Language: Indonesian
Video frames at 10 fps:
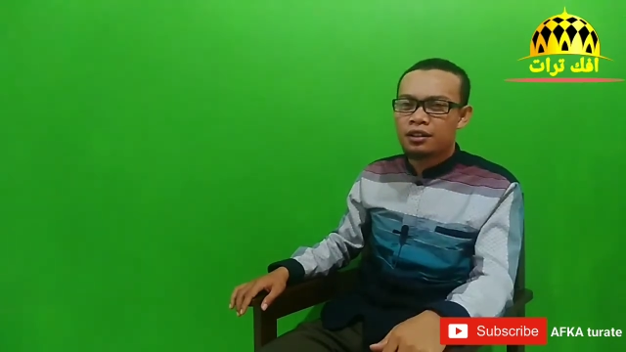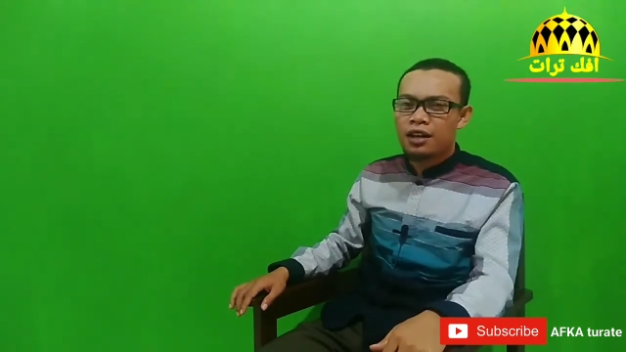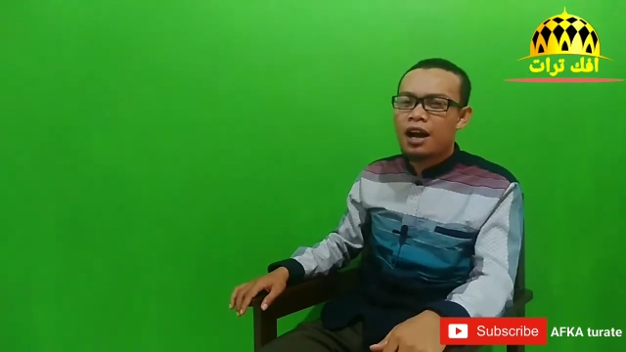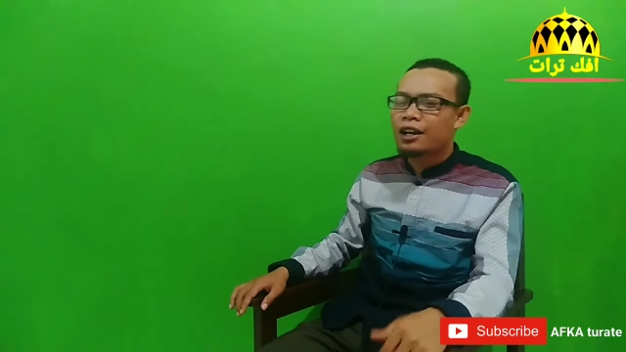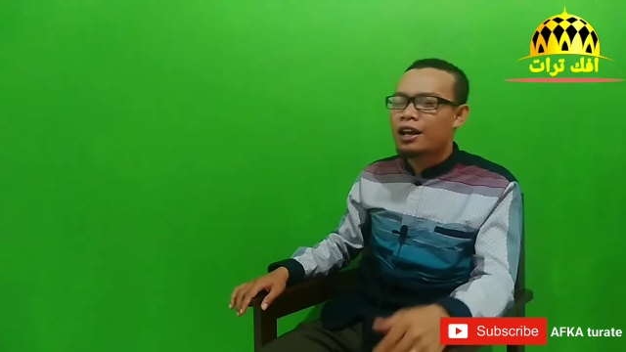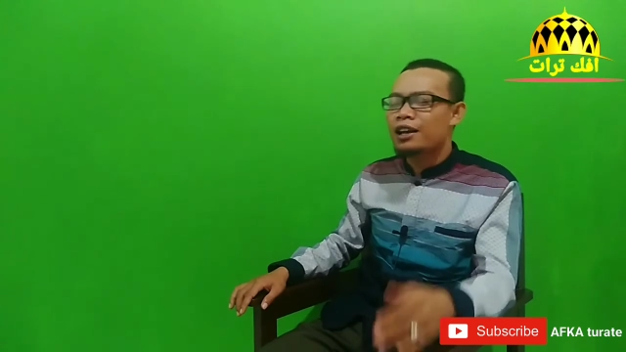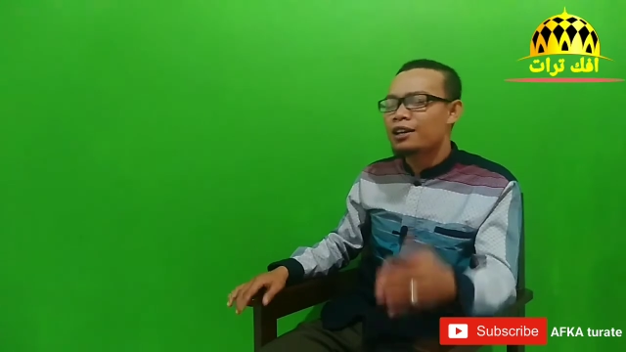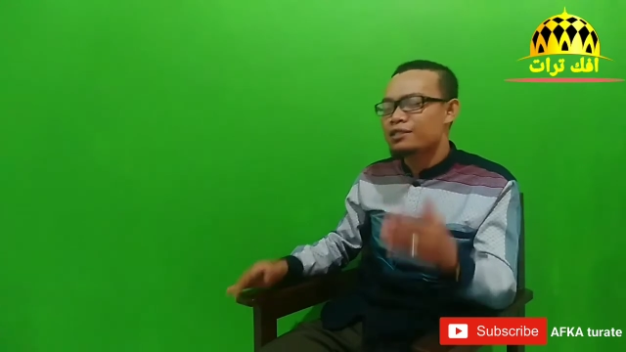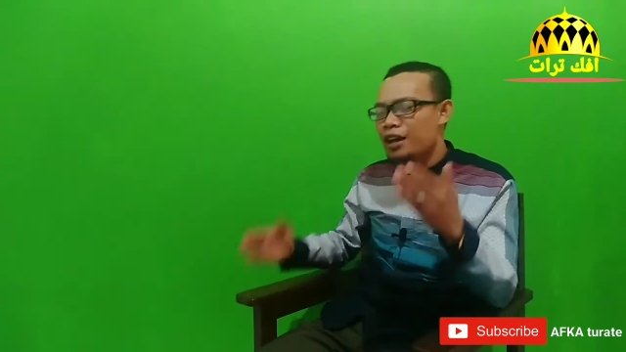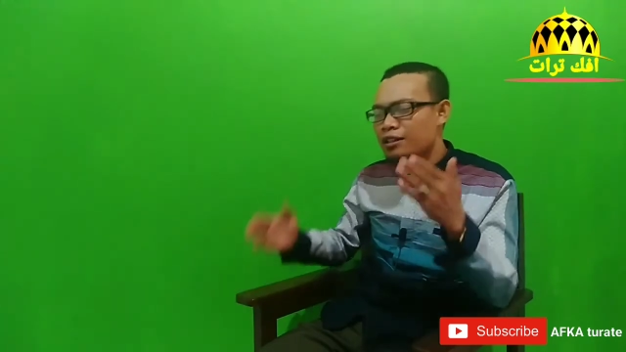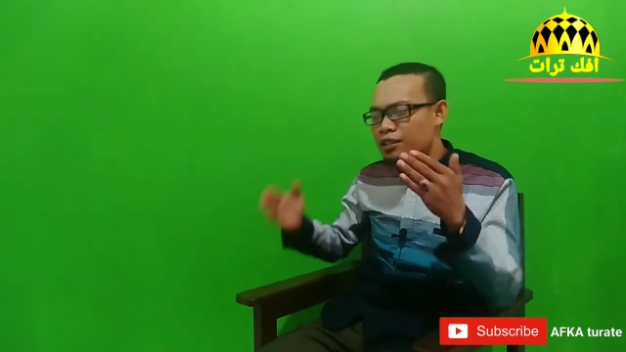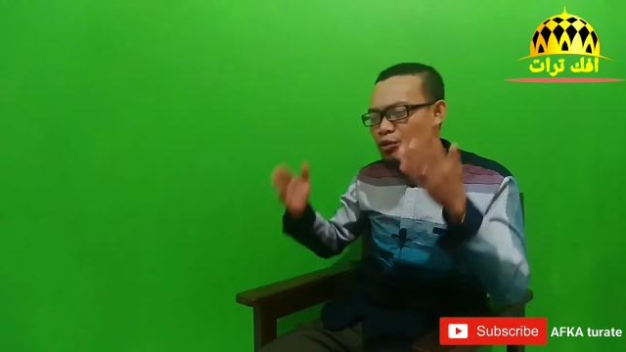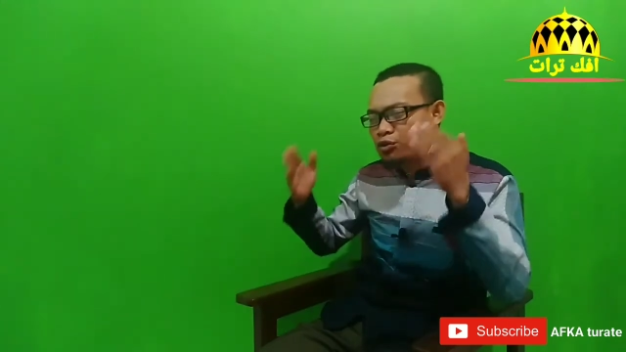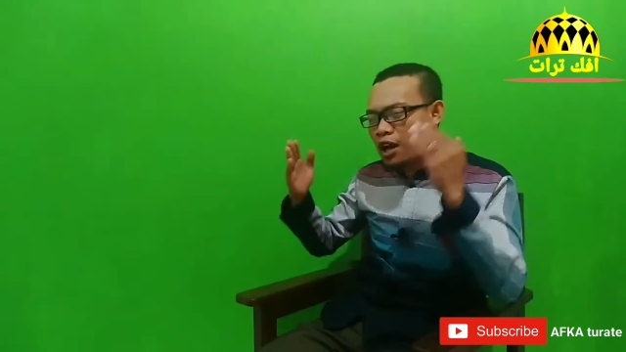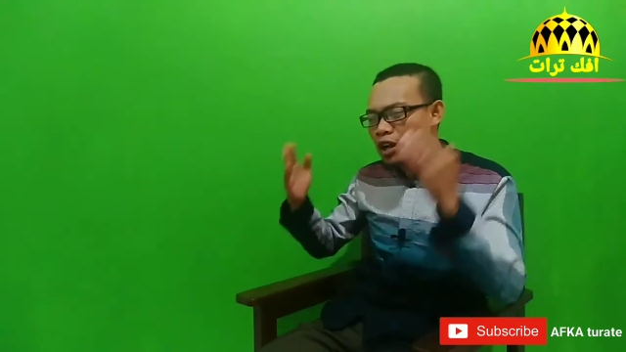Akan ada saatnya
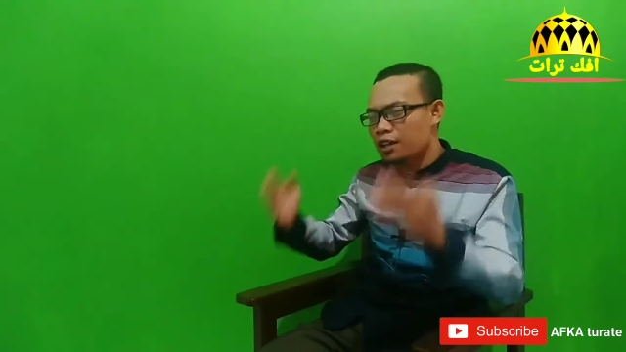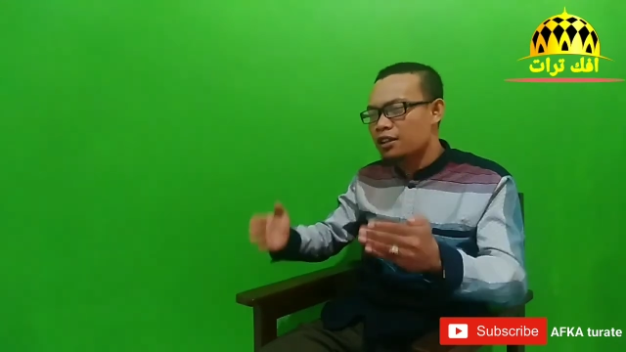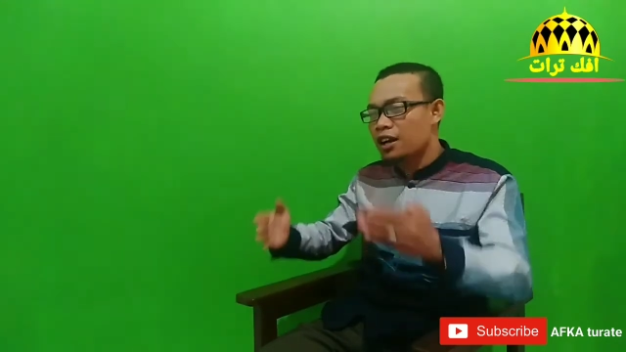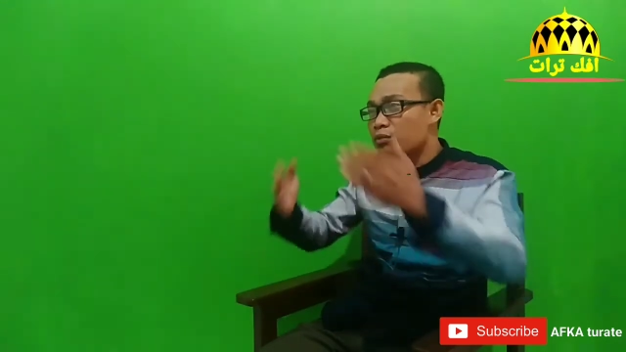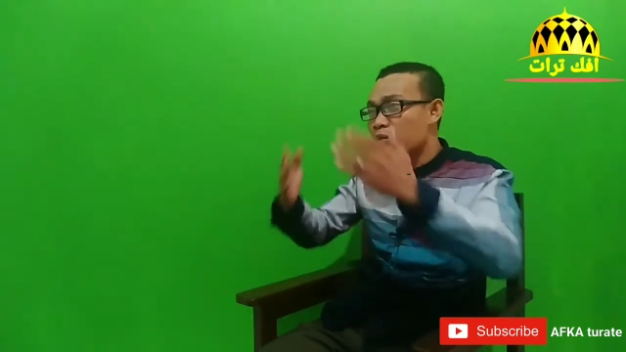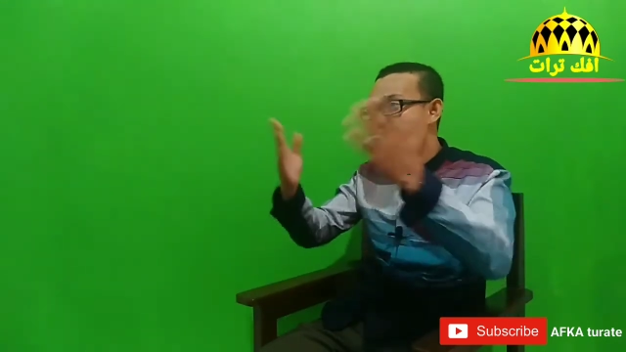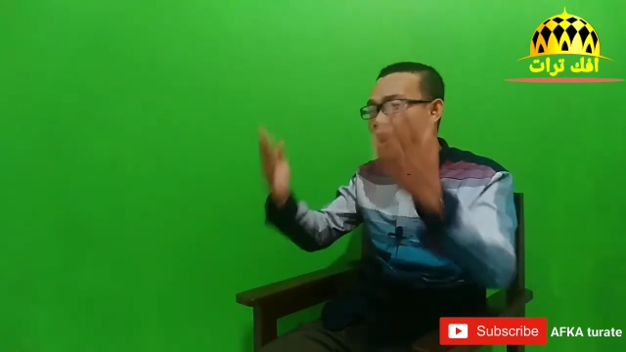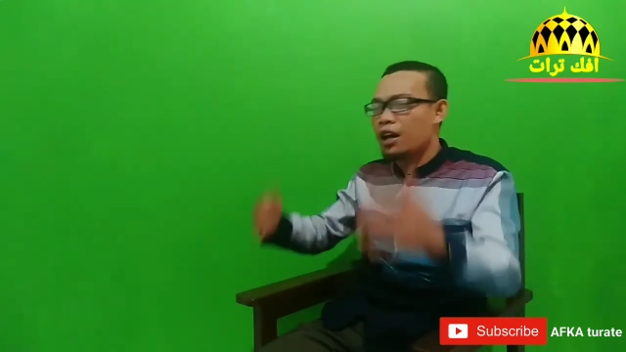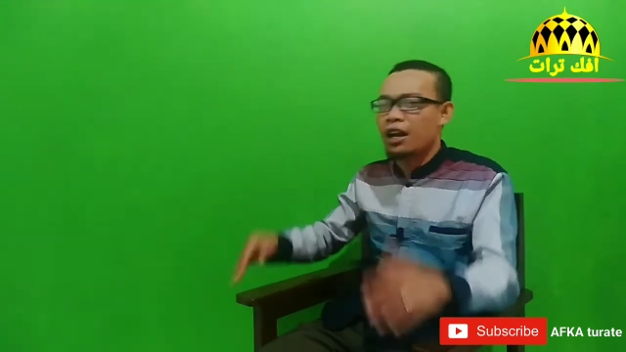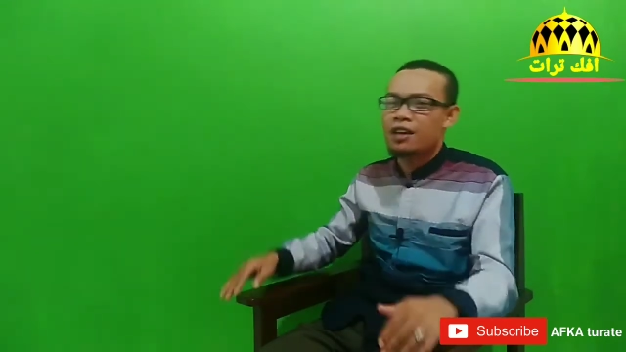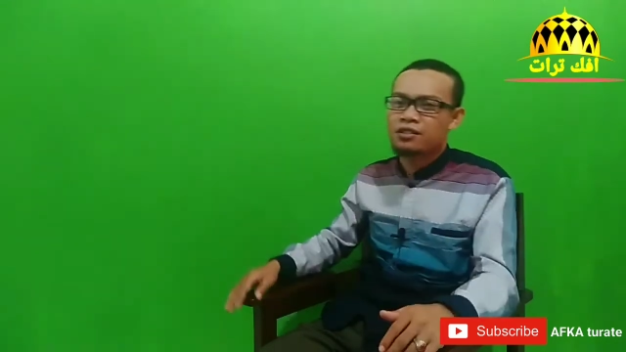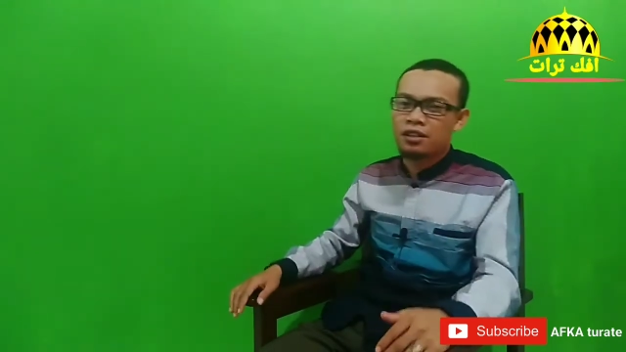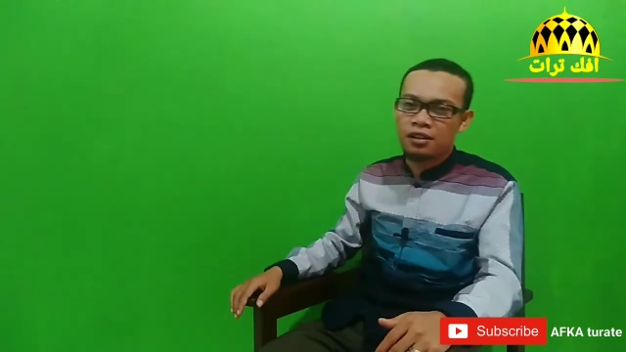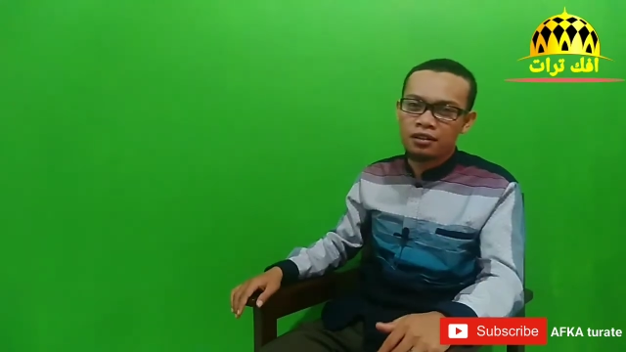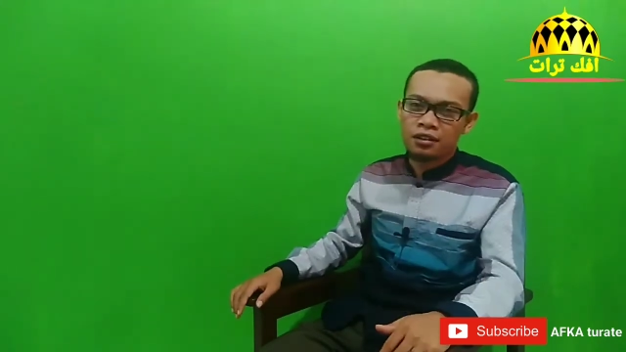usaha kita akan membuahkan hasil.